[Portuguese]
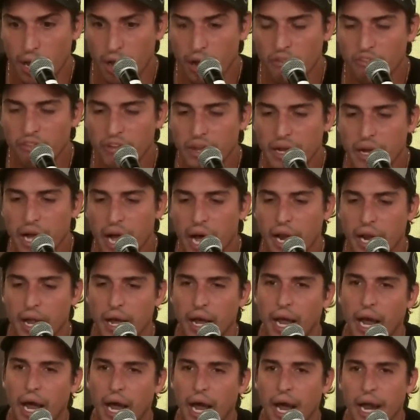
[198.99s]
Eu falei,
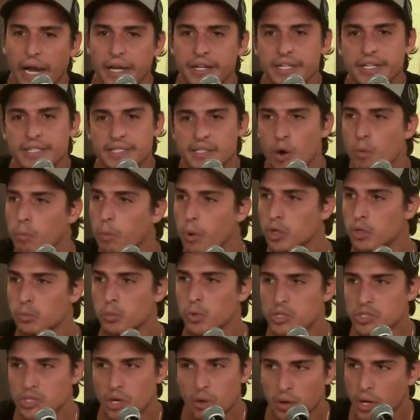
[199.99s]
cara, a edição pode
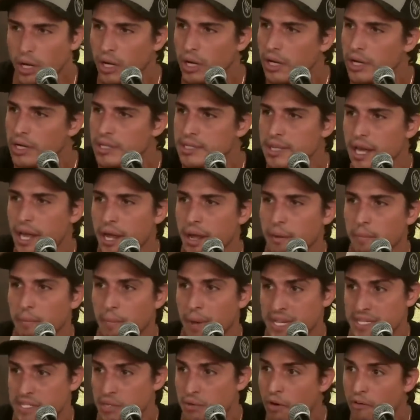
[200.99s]
mostrar o que ele quiser,
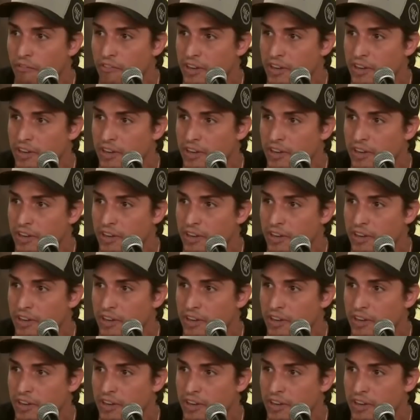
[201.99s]
mas eu Sim.